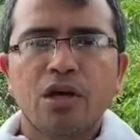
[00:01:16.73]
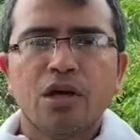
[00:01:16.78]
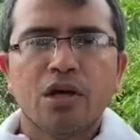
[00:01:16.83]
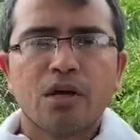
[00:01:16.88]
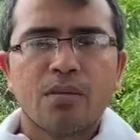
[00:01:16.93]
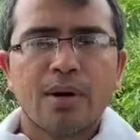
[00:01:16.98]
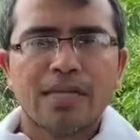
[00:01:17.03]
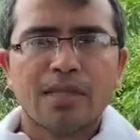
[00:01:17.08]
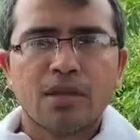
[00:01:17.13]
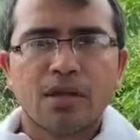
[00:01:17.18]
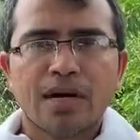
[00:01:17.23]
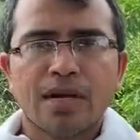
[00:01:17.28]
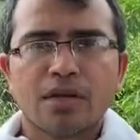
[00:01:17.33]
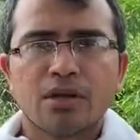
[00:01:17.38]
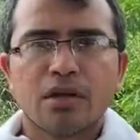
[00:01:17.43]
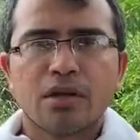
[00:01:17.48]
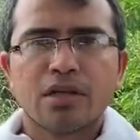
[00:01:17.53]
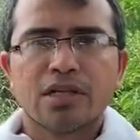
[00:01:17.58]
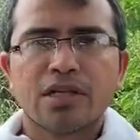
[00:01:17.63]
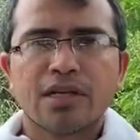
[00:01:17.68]

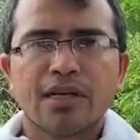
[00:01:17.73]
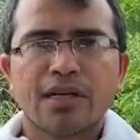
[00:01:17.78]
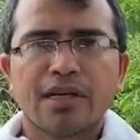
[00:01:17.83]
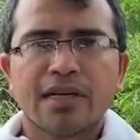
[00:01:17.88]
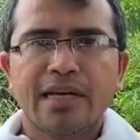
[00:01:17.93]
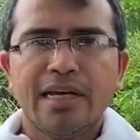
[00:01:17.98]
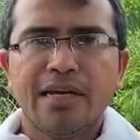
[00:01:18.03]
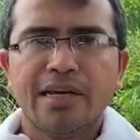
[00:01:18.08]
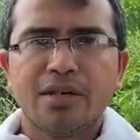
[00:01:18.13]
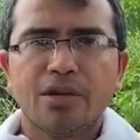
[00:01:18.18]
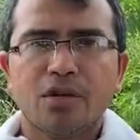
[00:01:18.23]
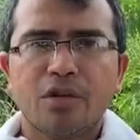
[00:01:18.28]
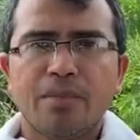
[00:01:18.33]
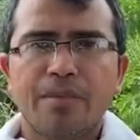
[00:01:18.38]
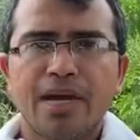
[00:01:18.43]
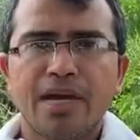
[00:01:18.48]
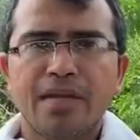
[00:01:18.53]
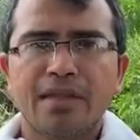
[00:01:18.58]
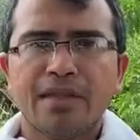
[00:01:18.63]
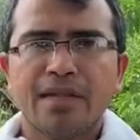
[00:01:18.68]

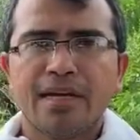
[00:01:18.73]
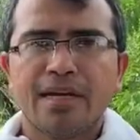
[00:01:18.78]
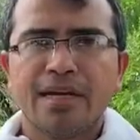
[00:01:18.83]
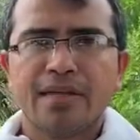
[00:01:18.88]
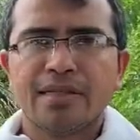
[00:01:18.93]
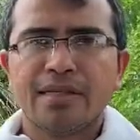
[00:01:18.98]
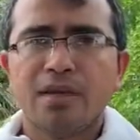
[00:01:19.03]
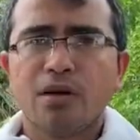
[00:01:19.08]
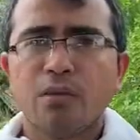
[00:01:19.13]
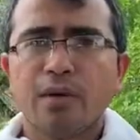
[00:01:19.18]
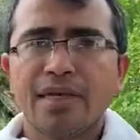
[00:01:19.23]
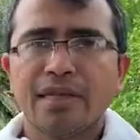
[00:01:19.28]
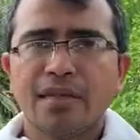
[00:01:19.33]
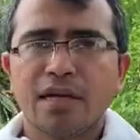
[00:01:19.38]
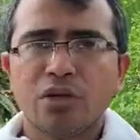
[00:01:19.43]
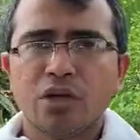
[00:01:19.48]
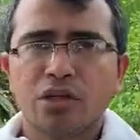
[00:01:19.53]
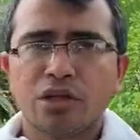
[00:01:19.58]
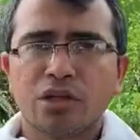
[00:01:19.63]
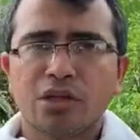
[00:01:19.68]

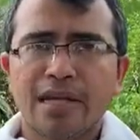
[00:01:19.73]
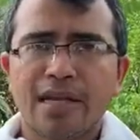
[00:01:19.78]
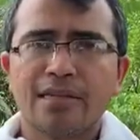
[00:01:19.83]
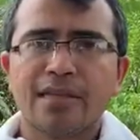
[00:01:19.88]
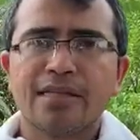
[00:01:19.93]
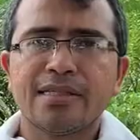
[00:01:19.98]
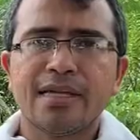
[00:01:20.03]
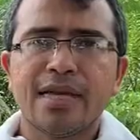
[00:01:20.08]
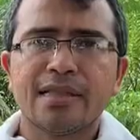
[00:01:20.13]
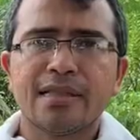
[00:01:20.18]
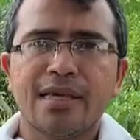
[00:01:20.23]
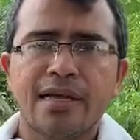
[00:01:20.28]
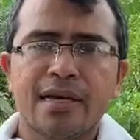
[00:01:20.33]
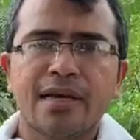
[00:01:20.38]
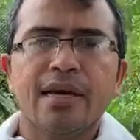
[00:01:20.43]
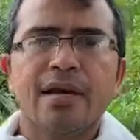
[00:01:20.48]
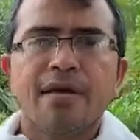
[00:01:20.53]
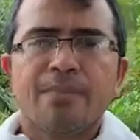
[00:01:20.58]
414-520-5837